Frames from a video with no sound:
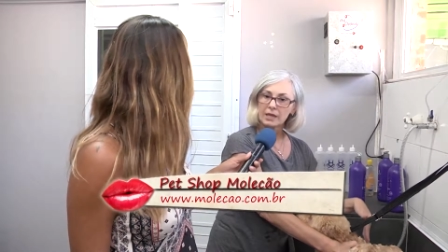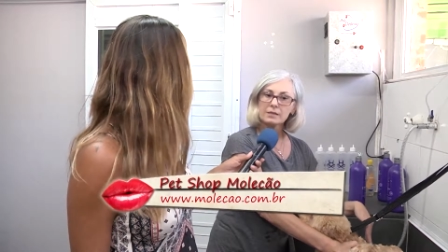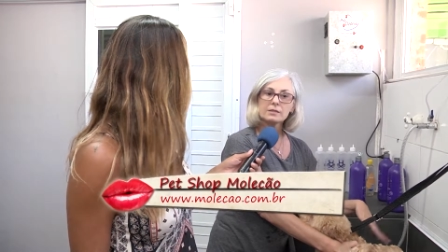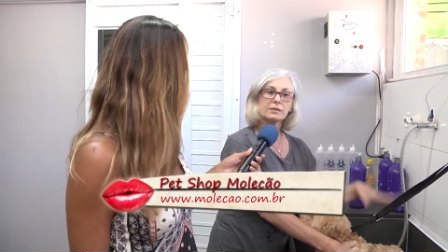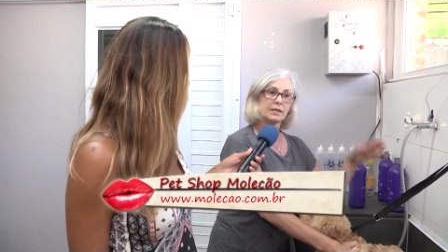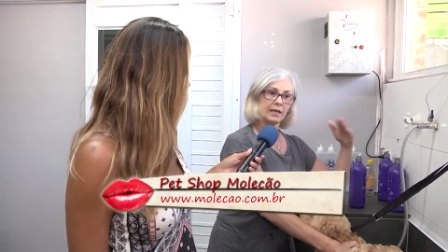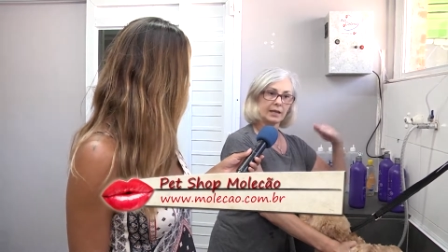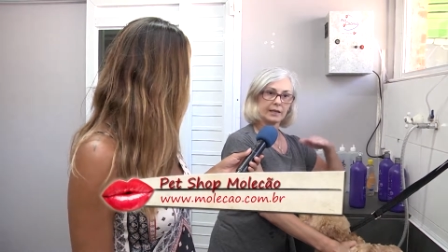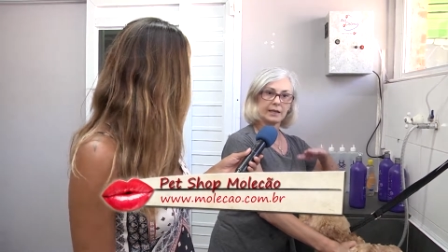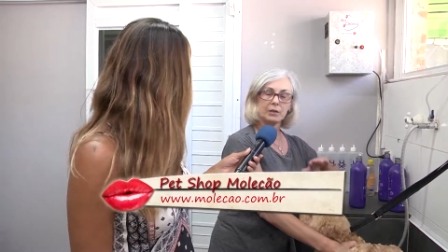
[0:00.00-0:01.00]
Esse tem
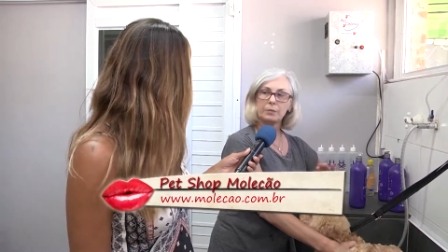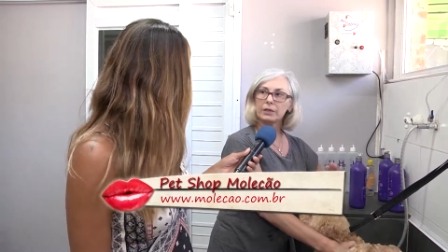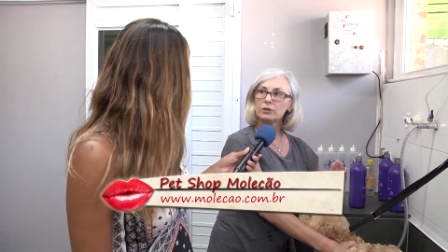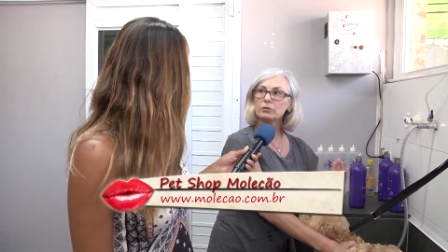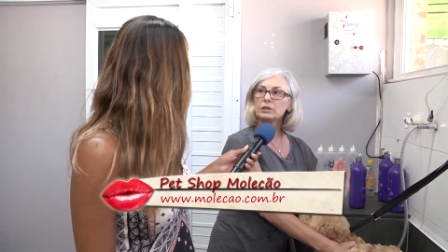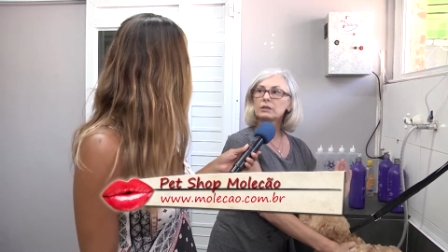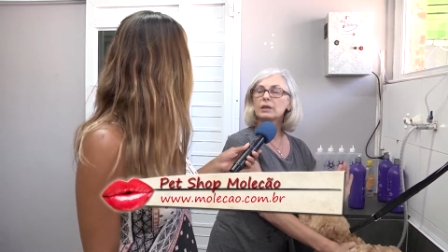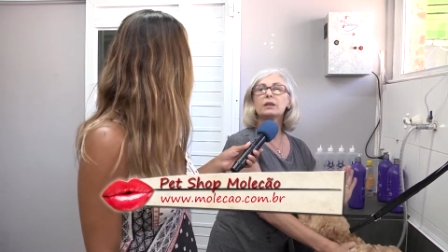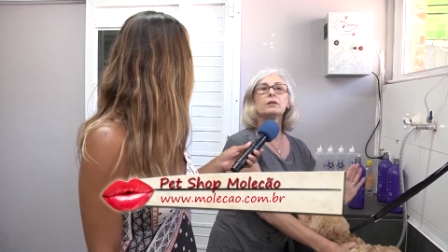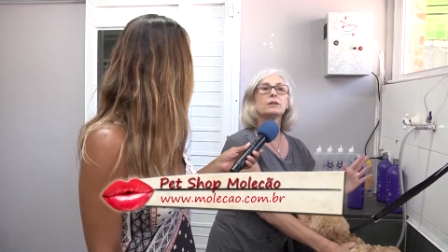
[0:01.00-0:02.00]
aquele período
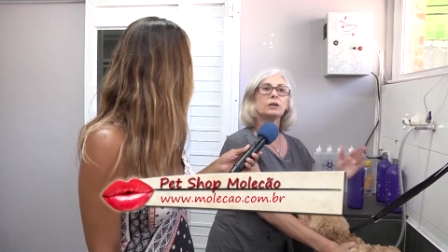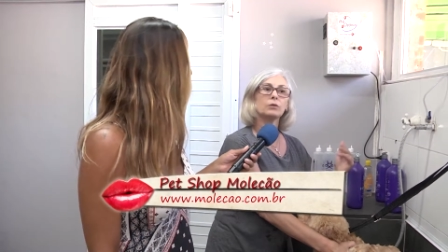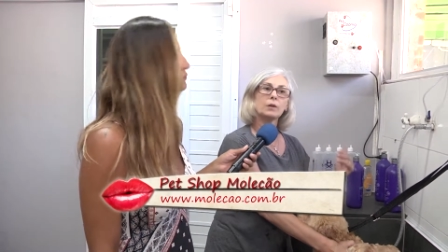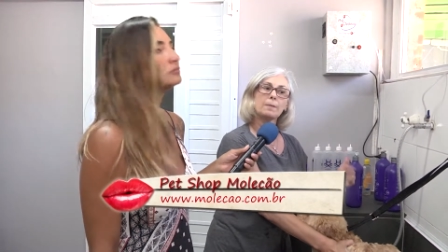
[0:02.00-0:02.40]
inteiro, então não